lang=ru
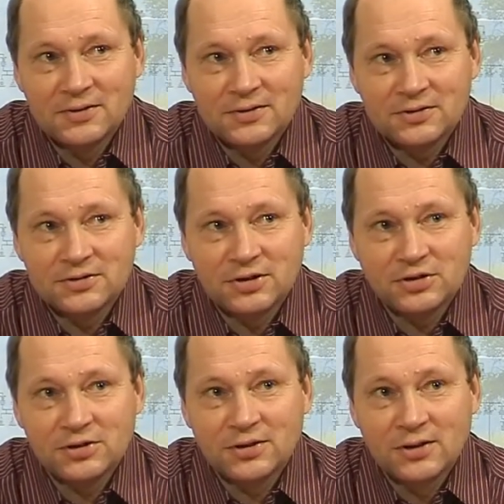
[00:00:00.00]

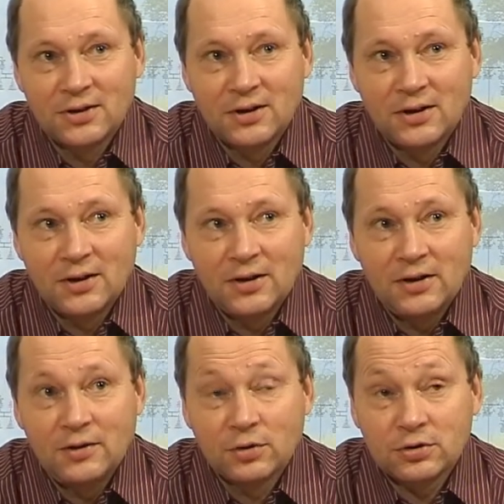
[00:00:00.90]
Значит,
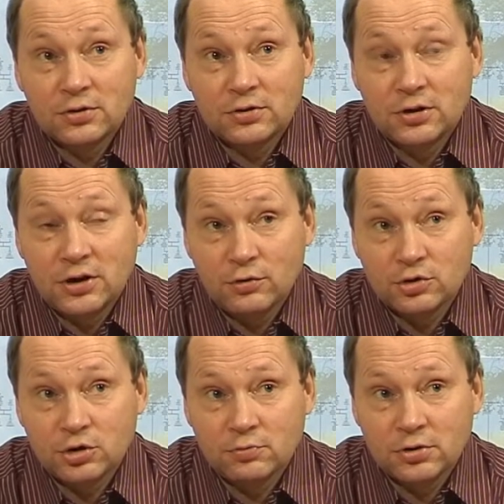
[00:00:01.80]
и вот для
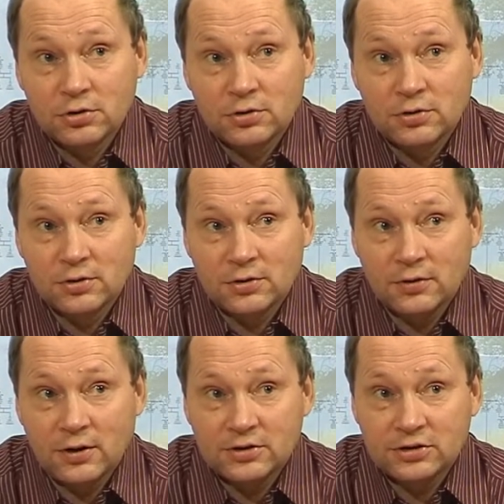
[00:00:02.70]
того, чтобы
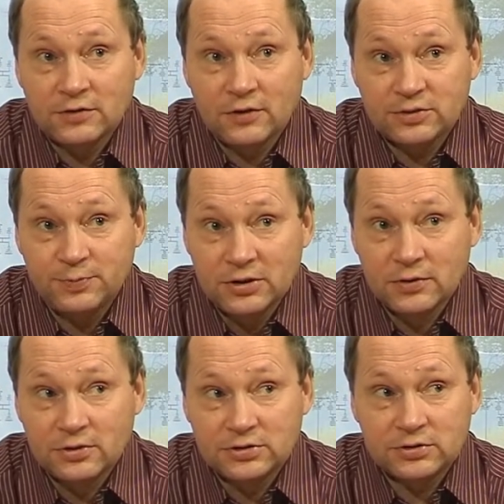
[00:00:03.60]
э, отцы
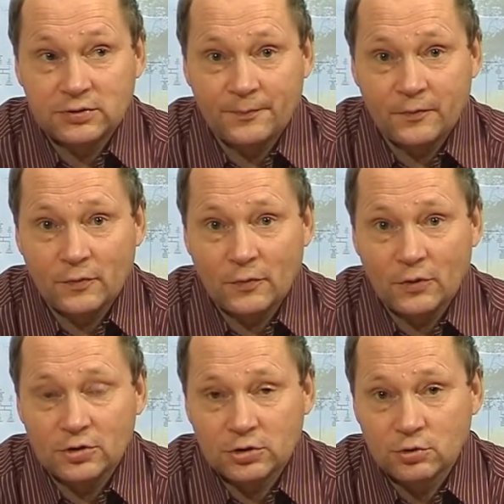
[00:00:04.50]
воспитывались,
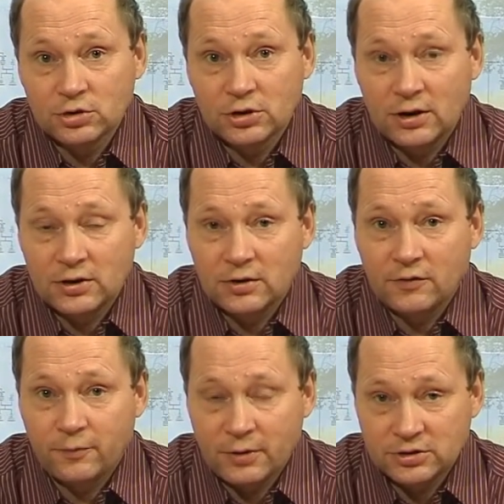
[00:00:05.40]
значит, нужно
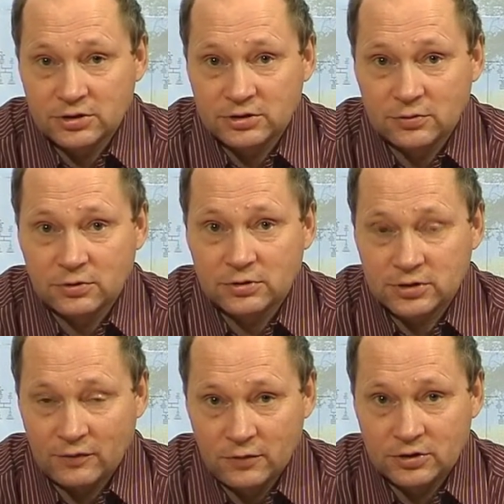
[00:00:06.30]
как-то в процессе
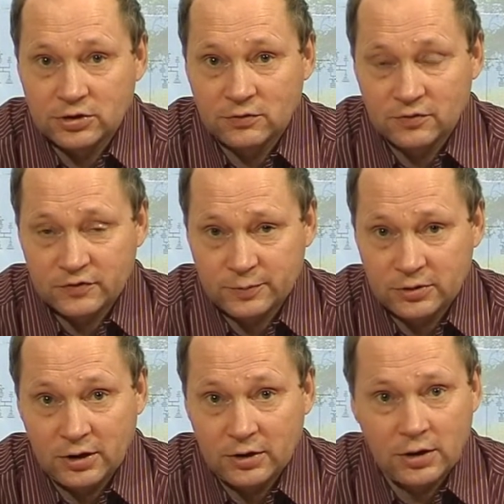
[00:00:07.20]
вот совместного
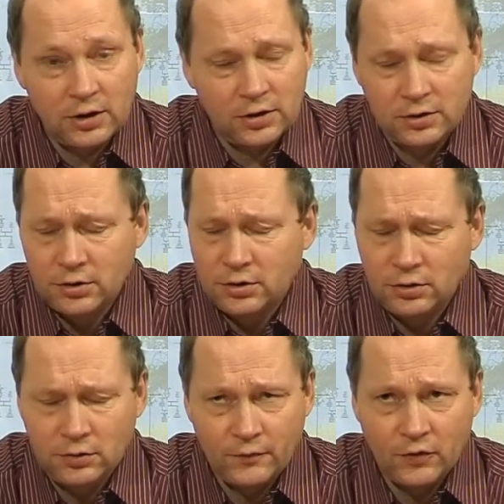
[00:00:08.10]
воспитания, я
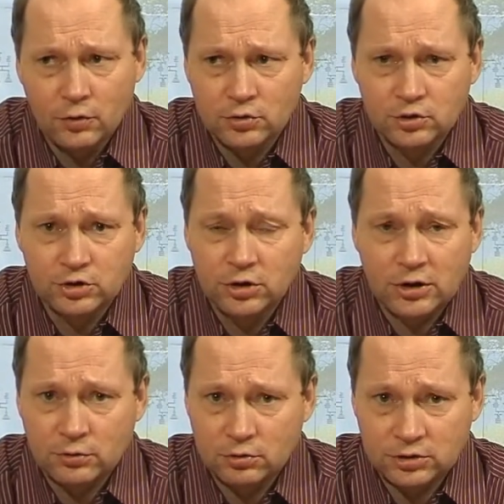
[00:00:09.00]
ни в коем
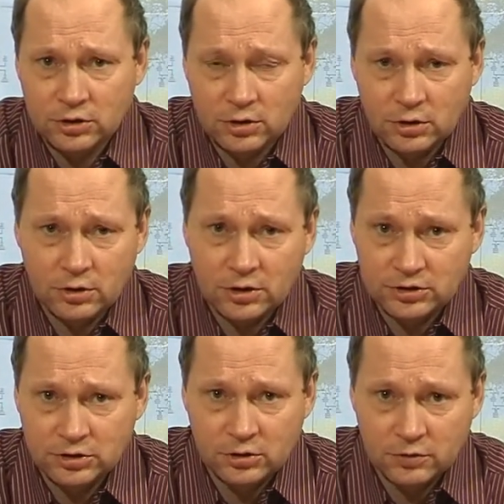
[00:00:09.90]
случае не ратую за
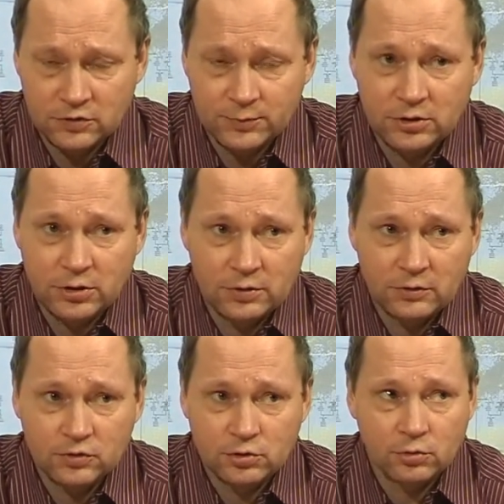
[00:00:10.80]
раздельное
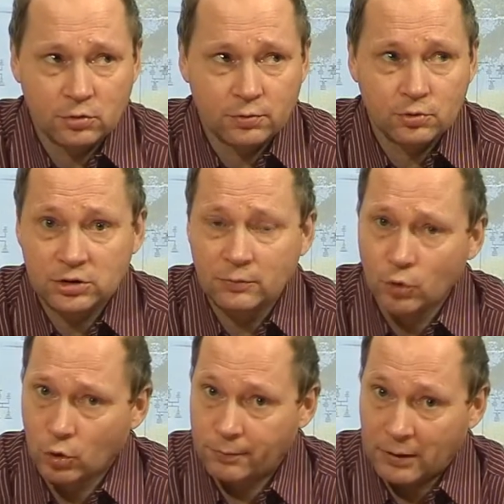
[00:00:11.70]
воспитание в школах, потому что
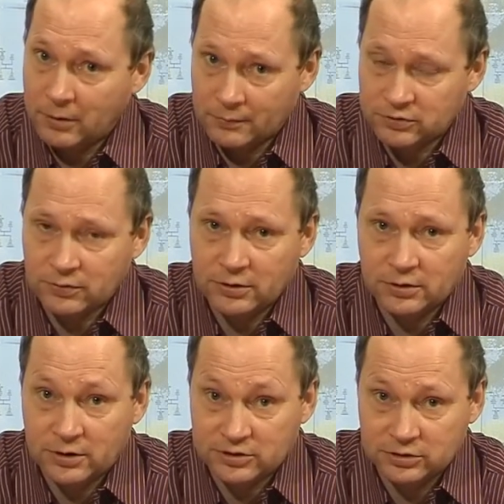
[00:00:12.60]
там много проблем
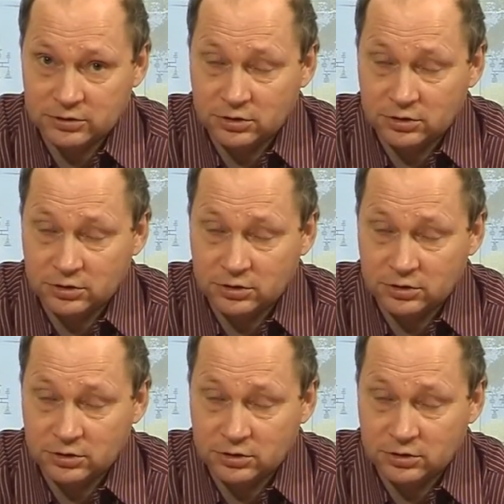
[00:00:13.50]
своих,